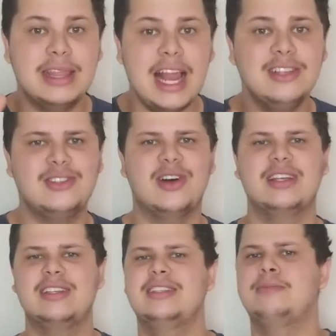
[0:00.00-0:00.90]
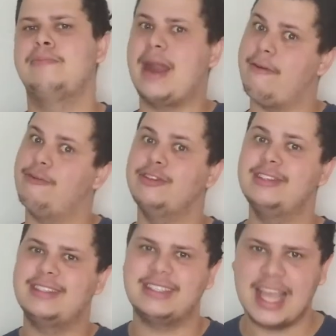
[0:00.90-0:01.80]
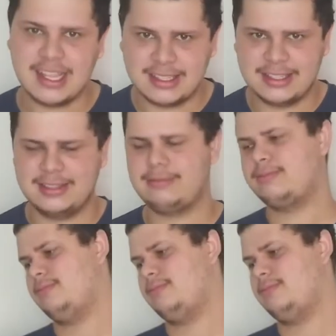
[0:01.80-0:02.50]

deliciosas para vocês.